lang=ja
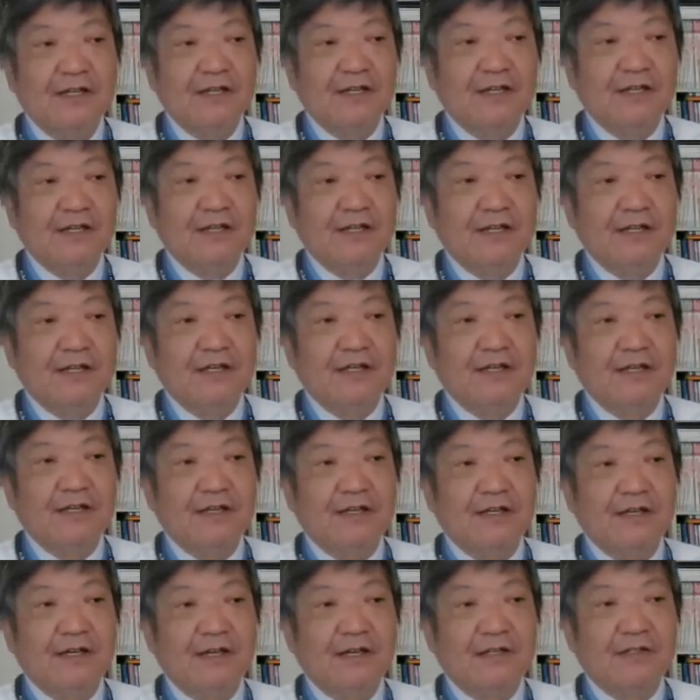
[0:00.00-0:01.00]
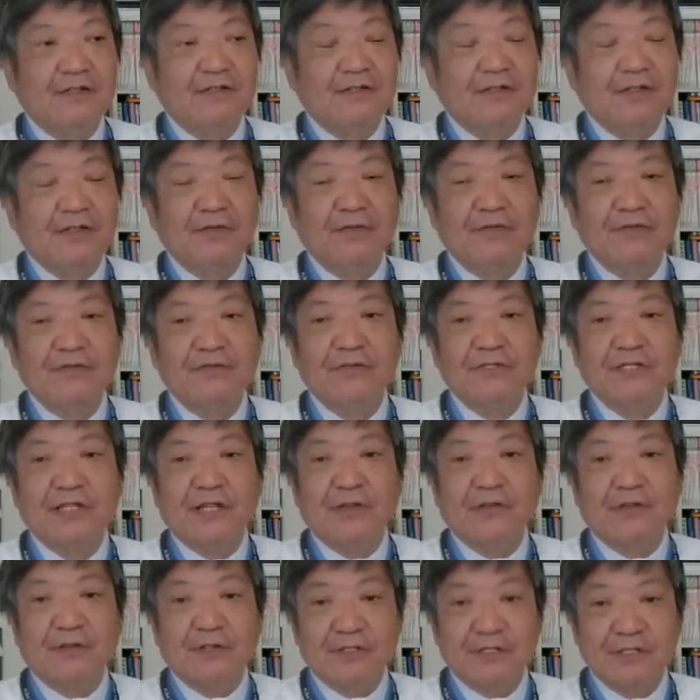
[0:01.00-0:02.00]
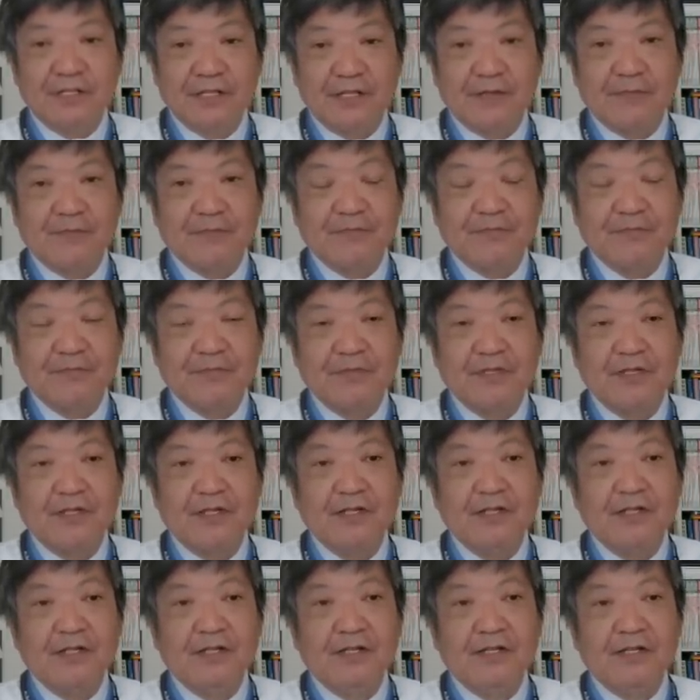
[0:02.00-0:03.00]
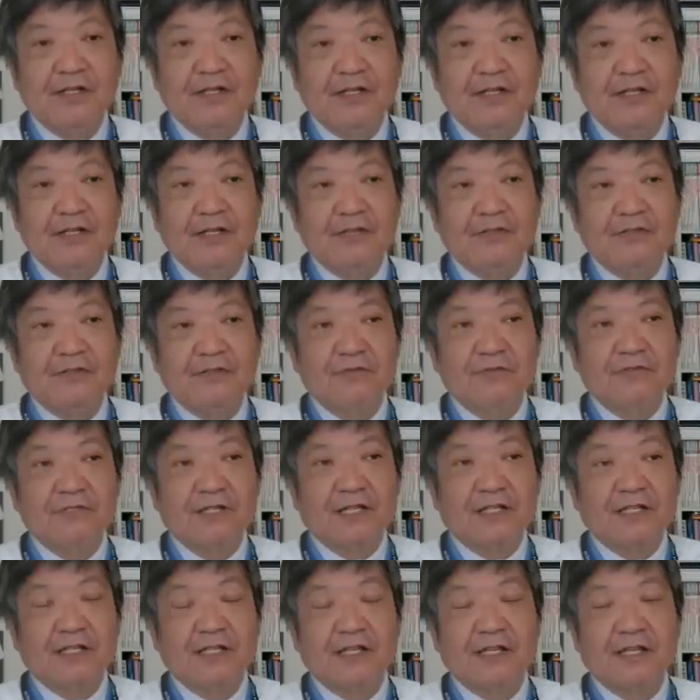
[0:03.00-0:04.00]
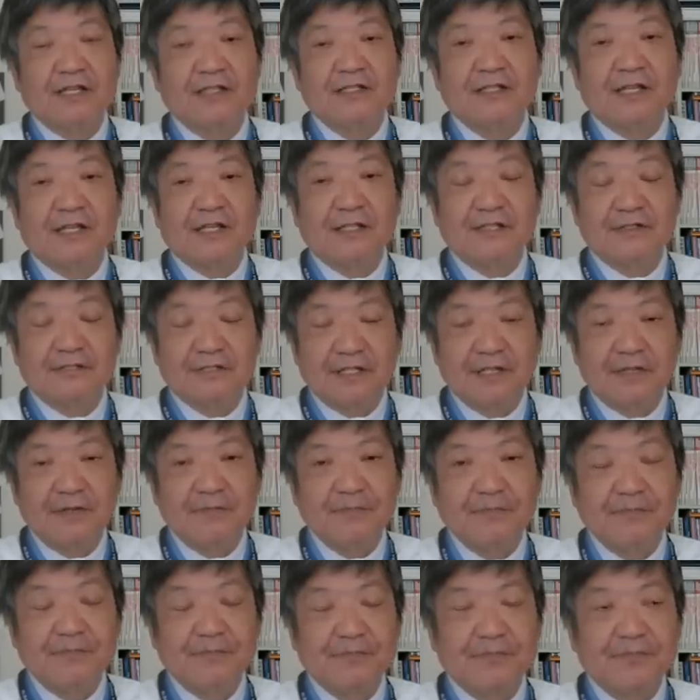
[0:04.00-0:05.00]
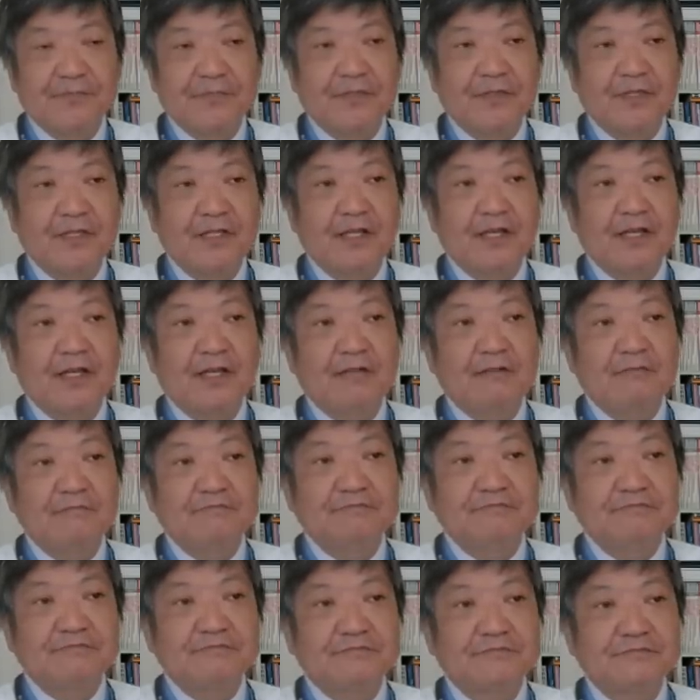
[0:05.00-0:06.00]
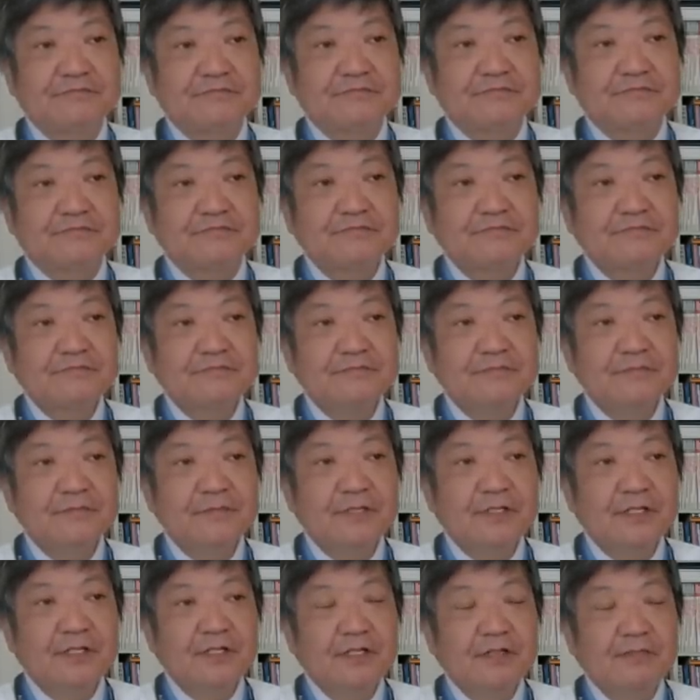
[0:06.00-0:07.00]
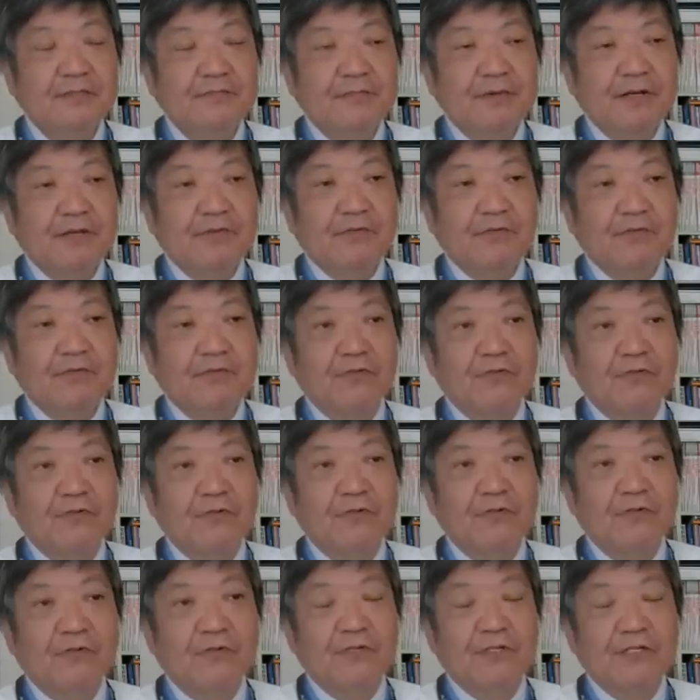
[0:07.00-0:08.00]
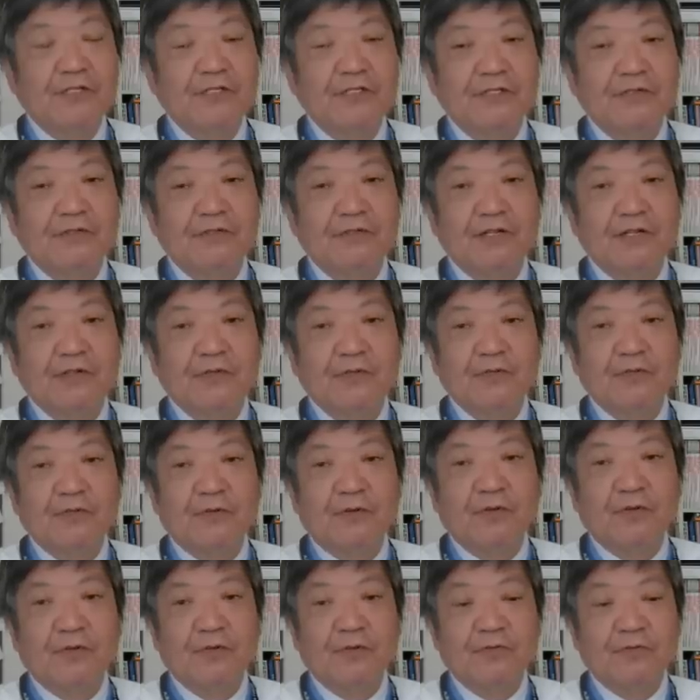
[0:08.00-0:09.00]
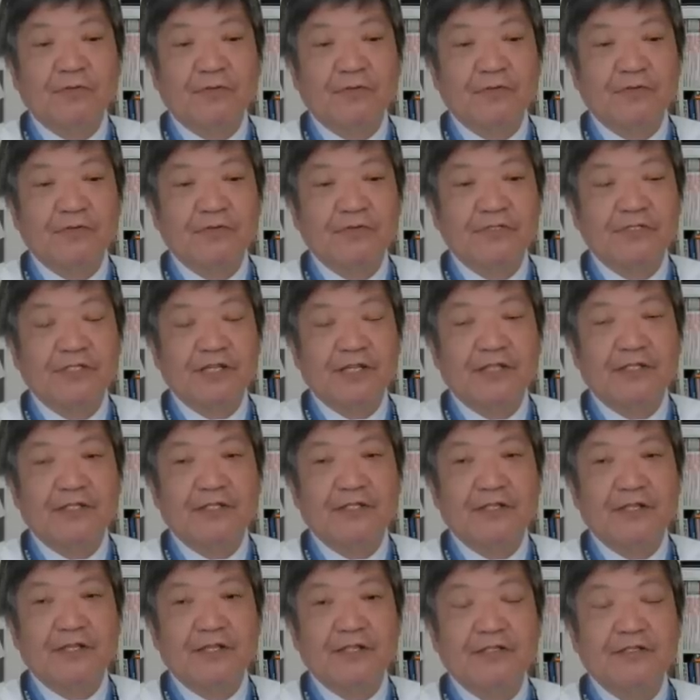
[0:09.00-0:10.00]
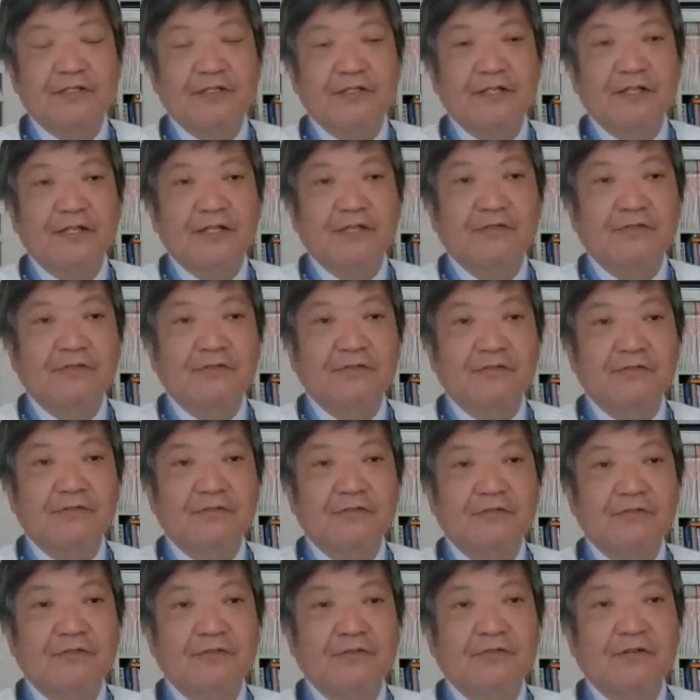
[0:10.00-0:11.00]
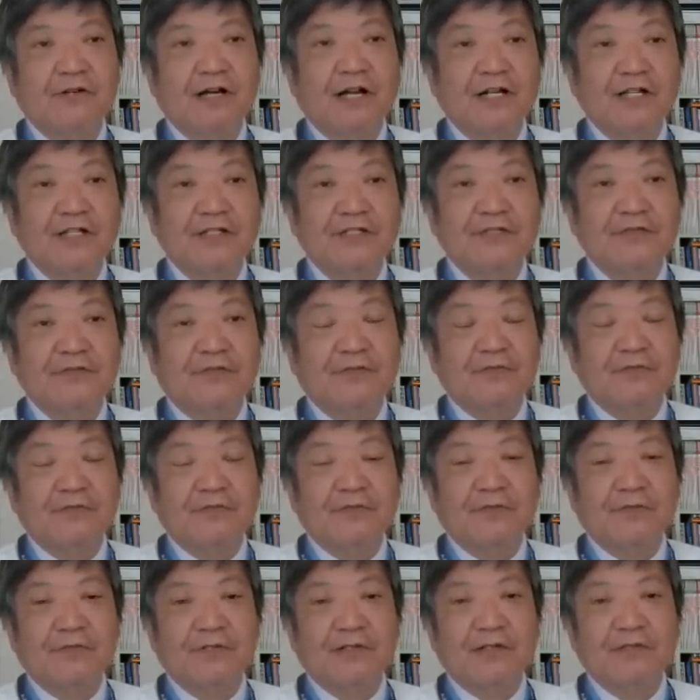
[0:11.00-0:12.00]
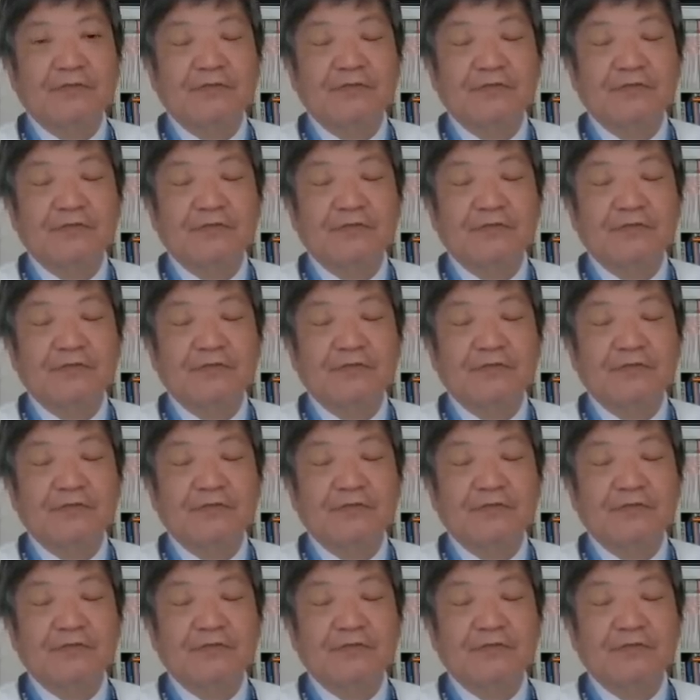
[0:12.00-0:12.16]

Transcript: えー、あのデフォルトしたようですね、えドル建て債ですかでまあ、今後ですね、これがどんどんこうどんどんこう続いていってですね、このあり地獄のような